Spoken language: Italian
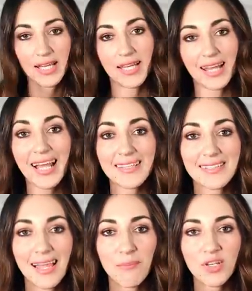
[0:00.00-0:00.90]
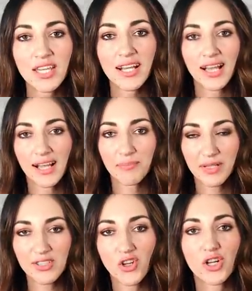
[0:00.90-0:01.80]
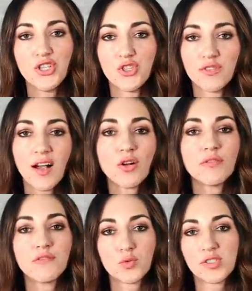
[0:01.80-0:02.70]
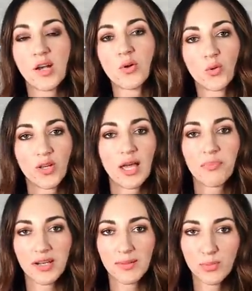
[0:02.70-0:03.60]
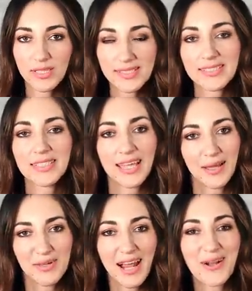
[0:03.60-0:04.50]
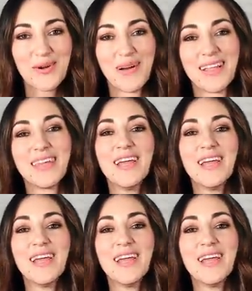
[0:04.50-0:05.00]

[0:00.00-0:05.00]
Ragazzi, l'ammoniaca per dolci non va confusa con quella per le pulizie, eh, mi raccomando.